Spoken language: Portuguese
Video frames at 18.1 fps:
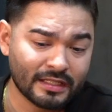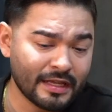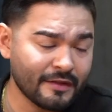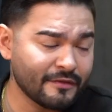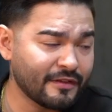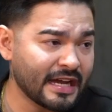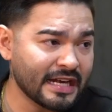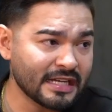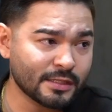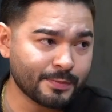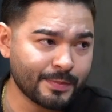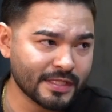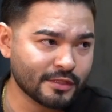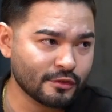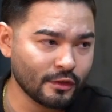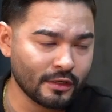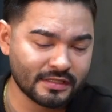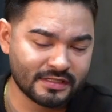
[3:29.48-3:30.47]
Tem várias
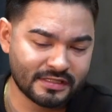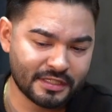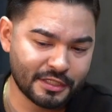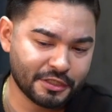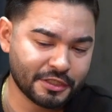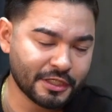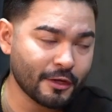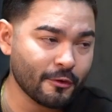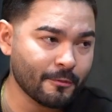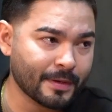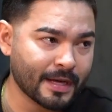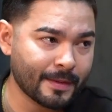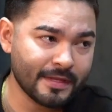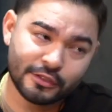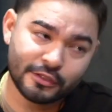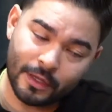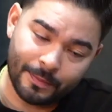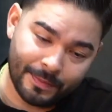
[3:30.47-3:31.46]
pessoas que chegam para
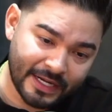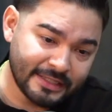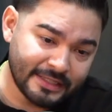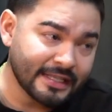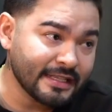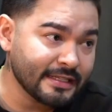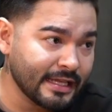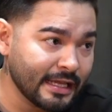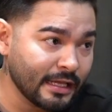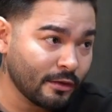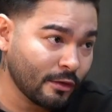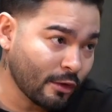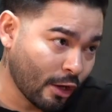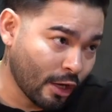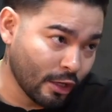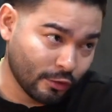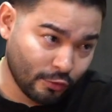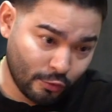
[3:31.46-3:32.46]
mim só para entender,
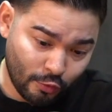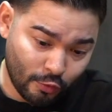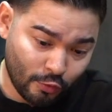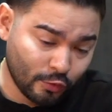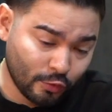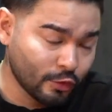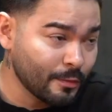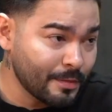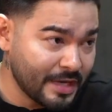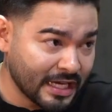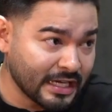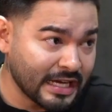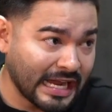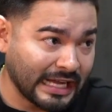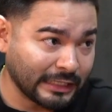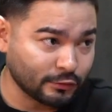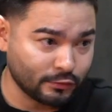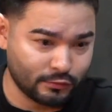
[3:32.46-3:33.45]
ó, no, no
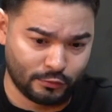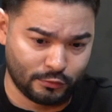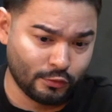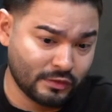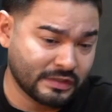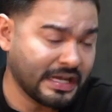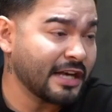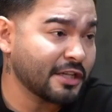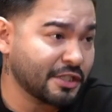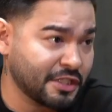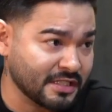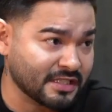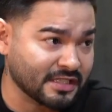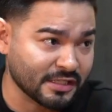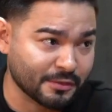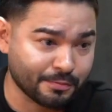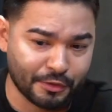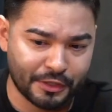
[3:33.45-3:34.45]
mercado dos
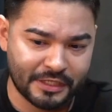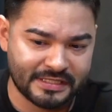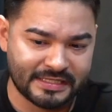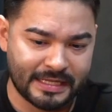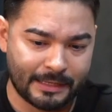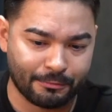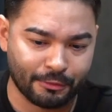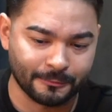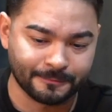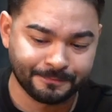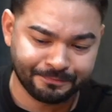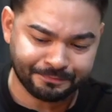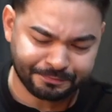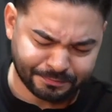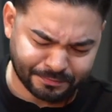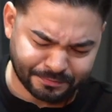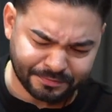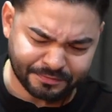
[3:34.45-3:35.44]
artistas, por exemplo.
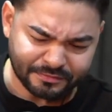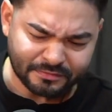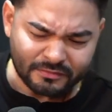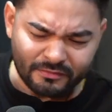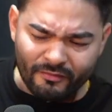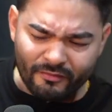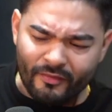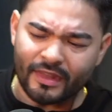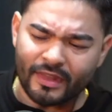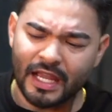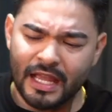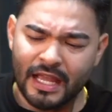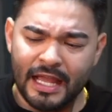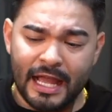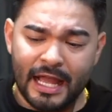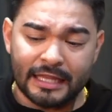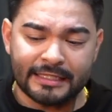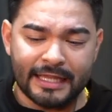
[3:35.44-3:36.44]

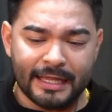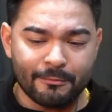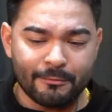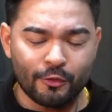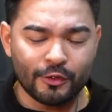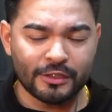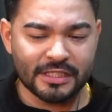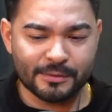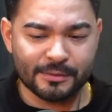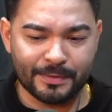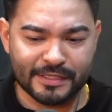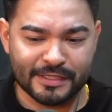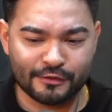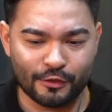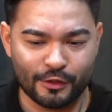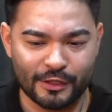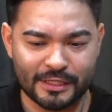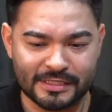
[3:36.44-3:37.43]
Tem muitas
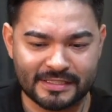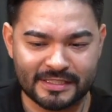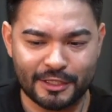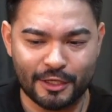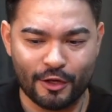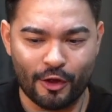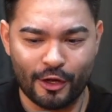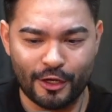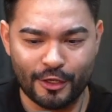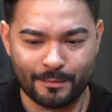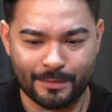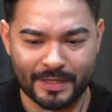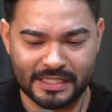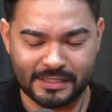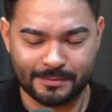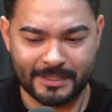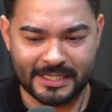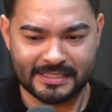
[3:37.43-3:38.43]
pessoas que olham para
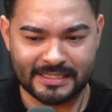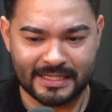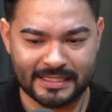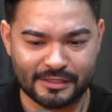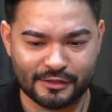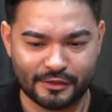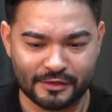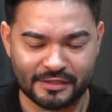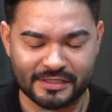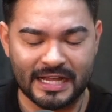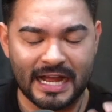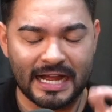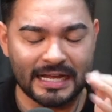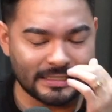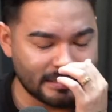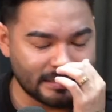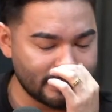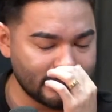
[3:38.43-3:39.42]
as minhas redes
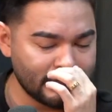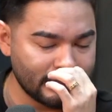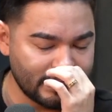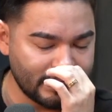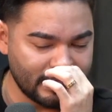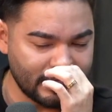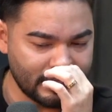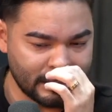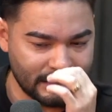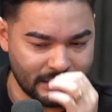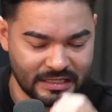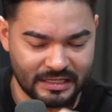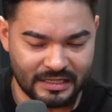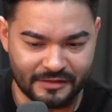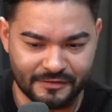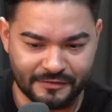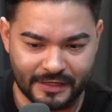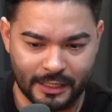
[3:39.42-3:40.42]
sociais
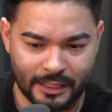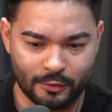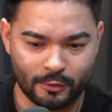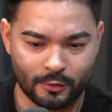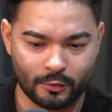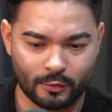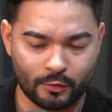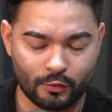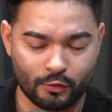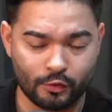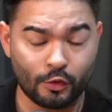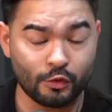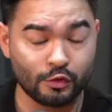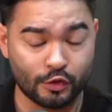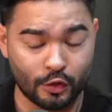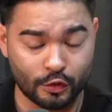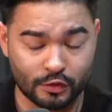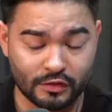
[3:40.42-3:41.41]
e falam,
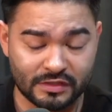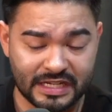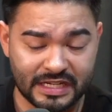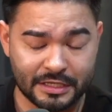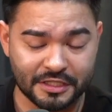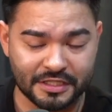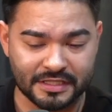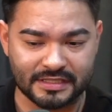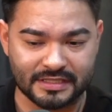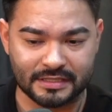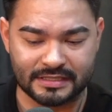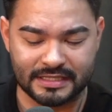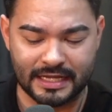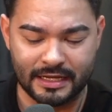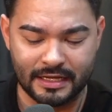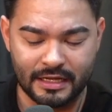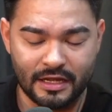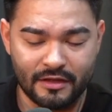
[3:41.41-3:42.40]
os outros artistas,
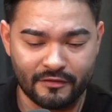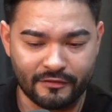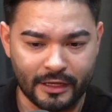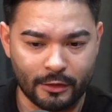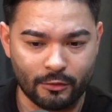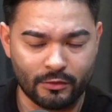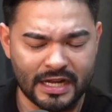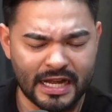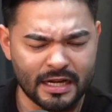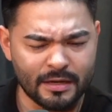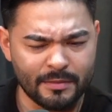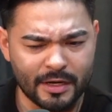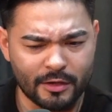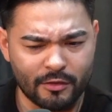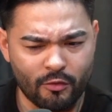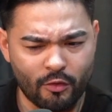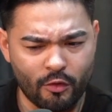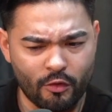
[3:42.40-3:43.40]
né? Falam,
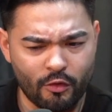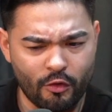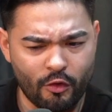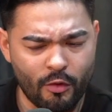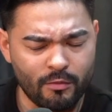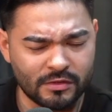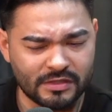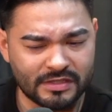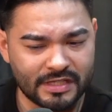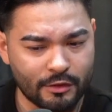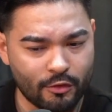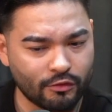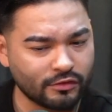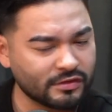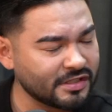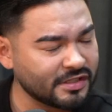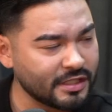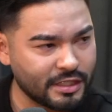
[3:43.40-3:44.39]
caramba, como você
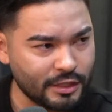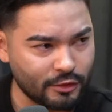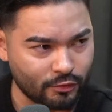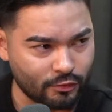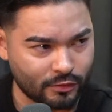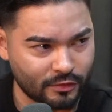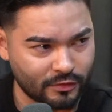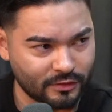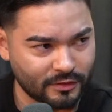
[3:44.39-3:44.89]
conseguiu